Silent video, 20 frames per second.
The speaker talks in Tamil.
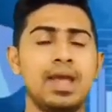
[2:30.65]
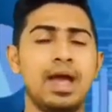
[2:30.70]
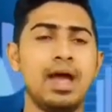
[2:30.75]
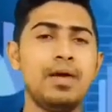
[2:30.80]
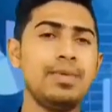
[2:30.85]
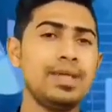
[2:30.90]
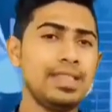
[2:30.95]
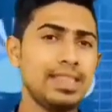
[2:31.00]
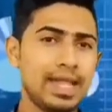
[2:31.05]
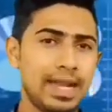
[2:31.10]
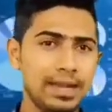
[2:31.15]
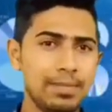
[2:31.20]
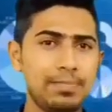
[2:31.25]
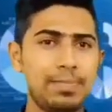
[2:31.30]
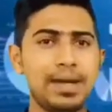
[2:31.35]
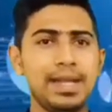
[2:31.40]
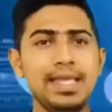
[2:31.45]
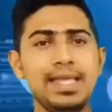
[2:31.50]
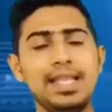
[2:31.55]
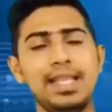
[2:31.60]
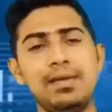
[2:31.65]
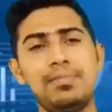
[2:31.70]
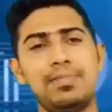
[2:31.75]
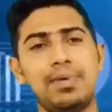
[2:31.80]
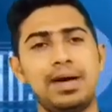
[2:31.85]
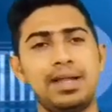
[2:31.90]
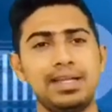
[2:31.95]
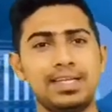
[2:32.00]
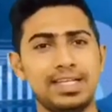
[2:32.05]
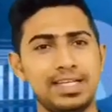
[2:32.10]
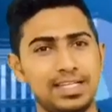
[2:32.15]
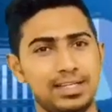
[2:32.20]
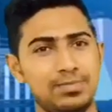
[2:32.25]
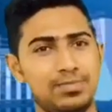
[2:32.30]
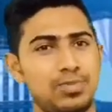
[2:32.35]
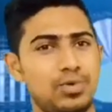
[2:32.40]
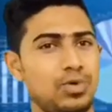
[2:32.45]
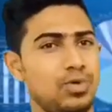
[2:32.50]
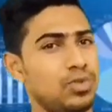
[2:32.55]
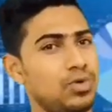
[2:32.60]
அவ இந்த அடிப்படையிலே பார்க்கின்ற
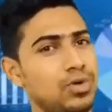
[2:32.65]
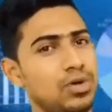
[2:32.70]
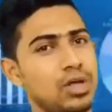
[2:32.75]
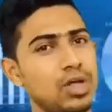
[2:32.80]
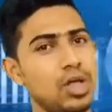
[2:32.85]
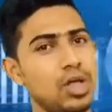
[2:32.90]
பொழுது